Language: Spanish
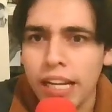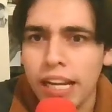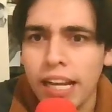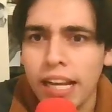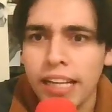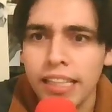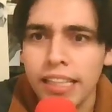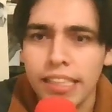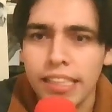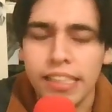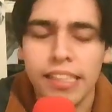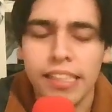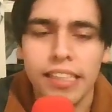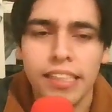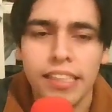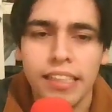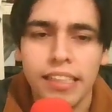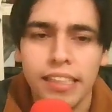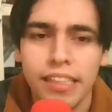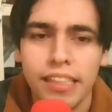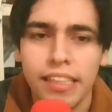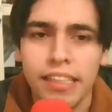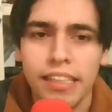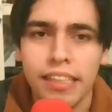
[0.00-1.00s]
y,
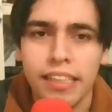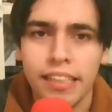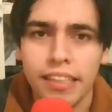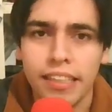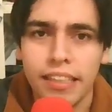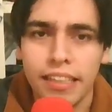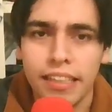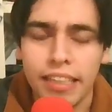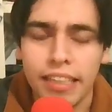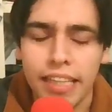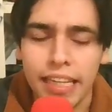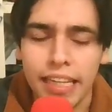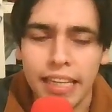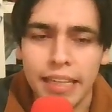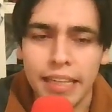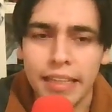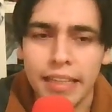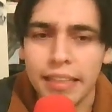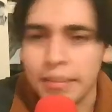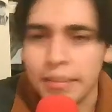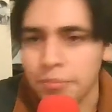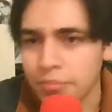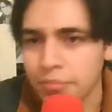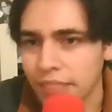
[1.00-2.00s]
que
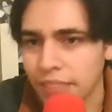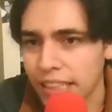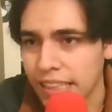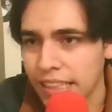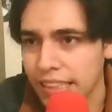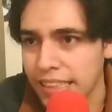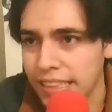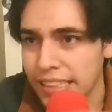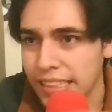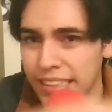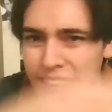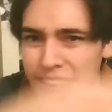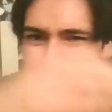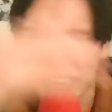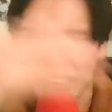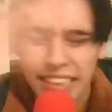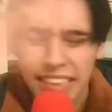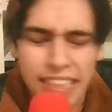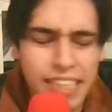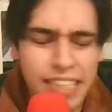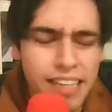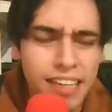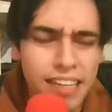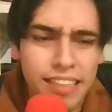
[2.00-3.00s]
este, se
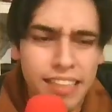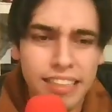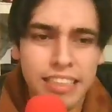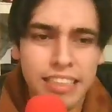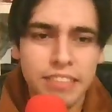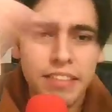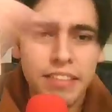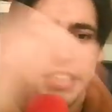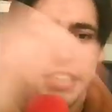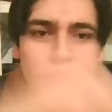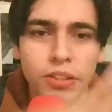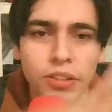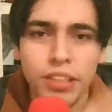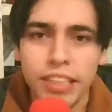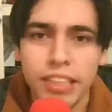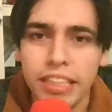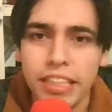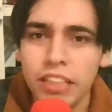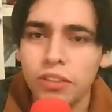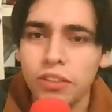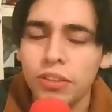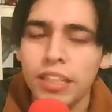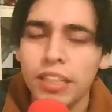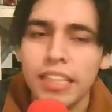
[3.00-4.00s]
encierra, se va
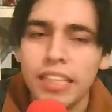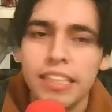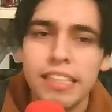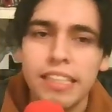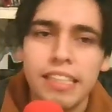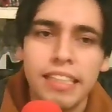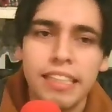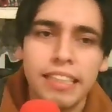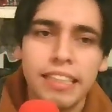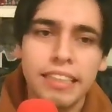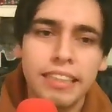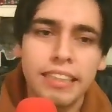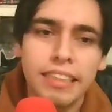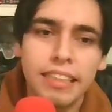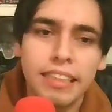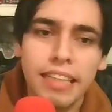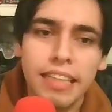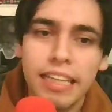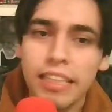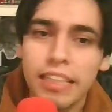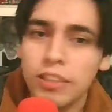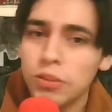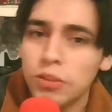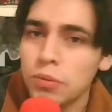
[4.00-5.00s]
corriendo y que tiene que
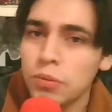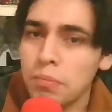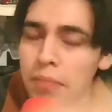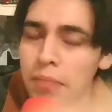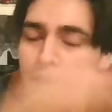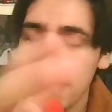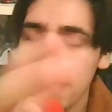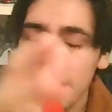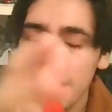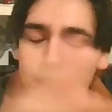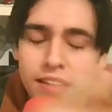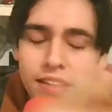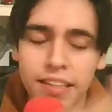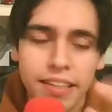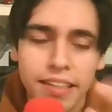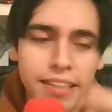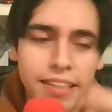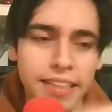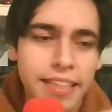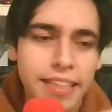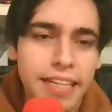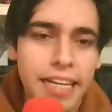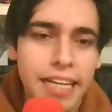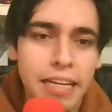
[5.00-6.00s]
llegar su madre, tiene que
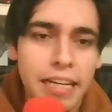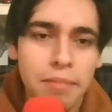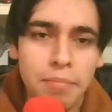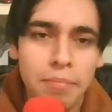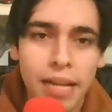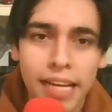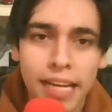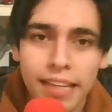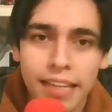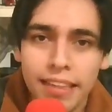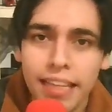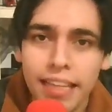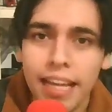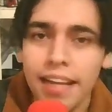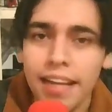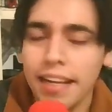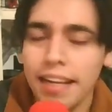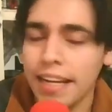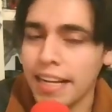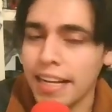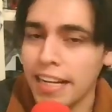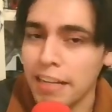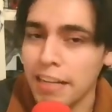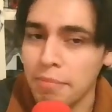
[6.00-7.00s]
llegar Marta a
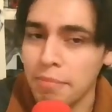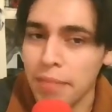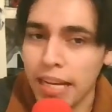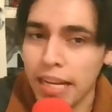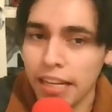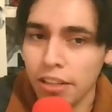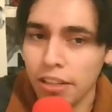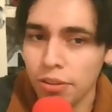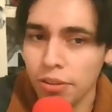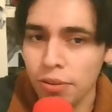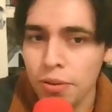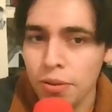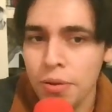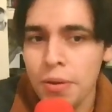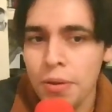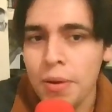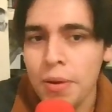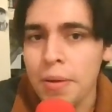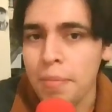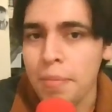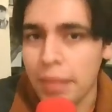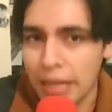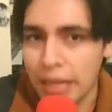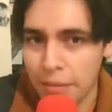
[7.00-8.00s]
calmarlo.
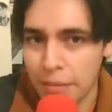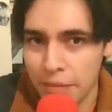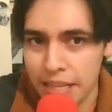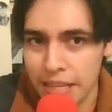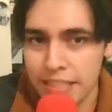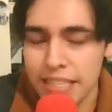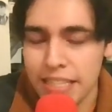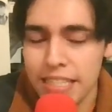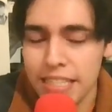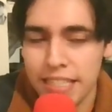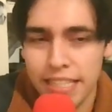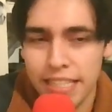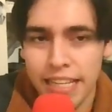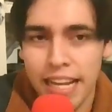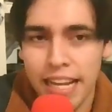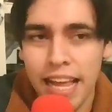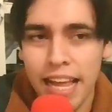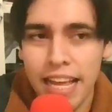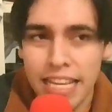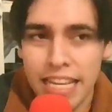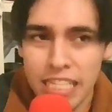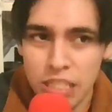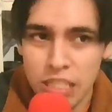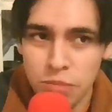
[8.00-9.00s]
Para mí esa escena
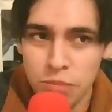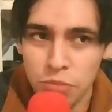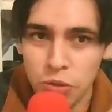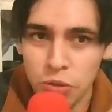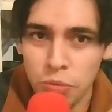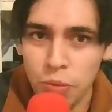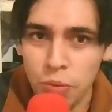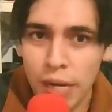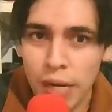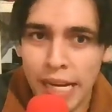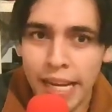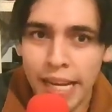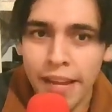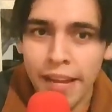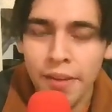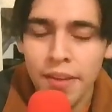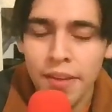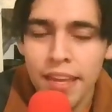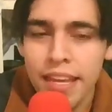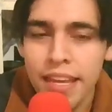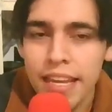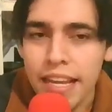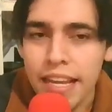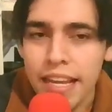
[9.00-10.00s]
es muy buena
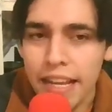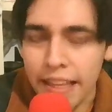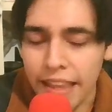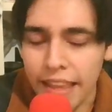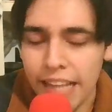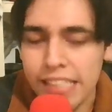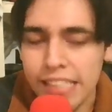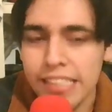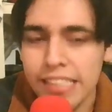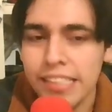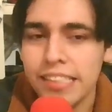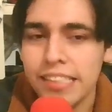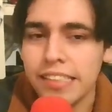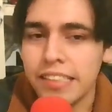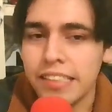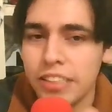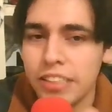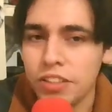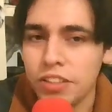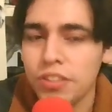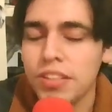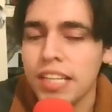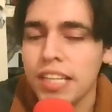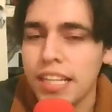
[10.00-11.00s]
y da este sentido
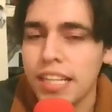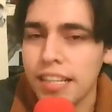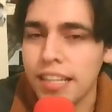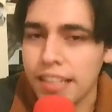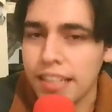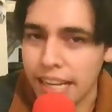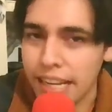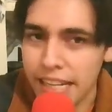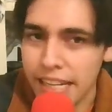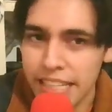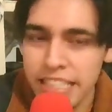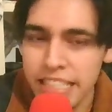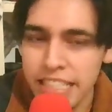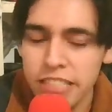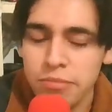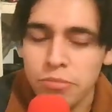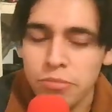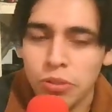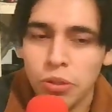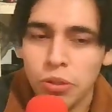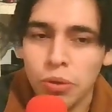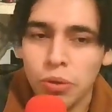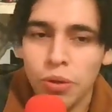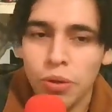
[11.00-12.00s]
de realismo,
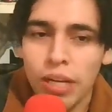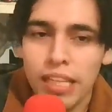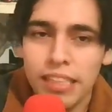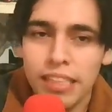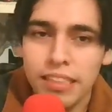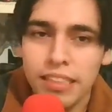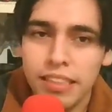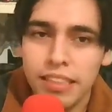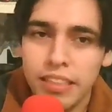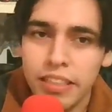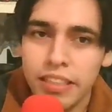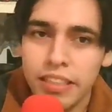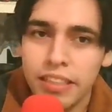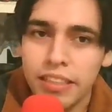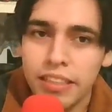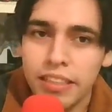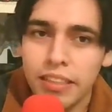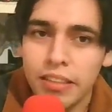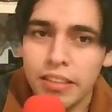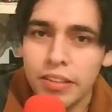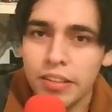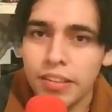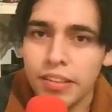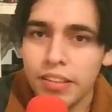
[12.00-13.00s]
¿no? A
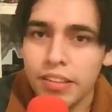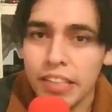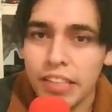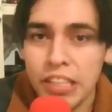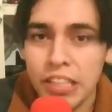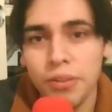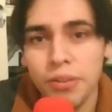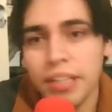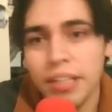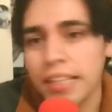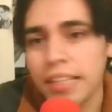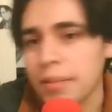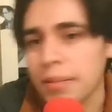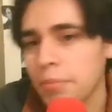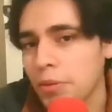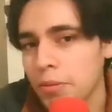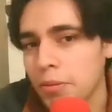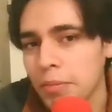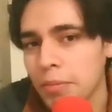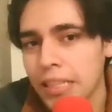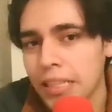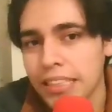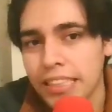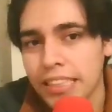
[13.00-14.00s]
este niño que por
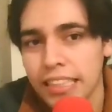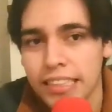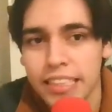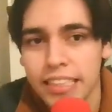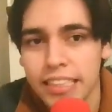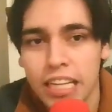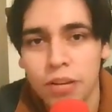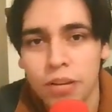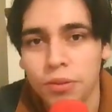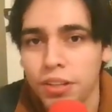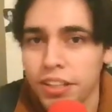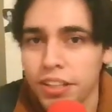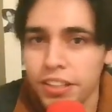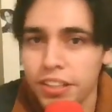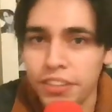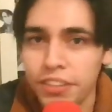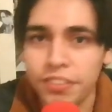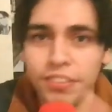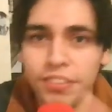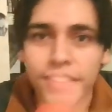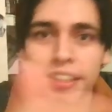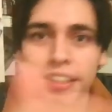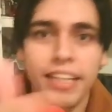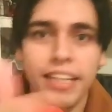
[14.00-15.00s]
más que sea un niño
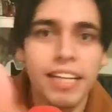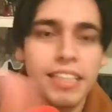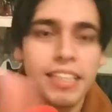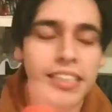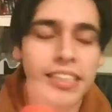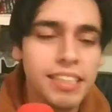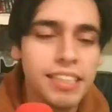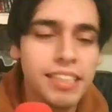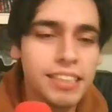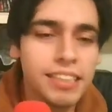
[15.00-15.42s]
de Kansas,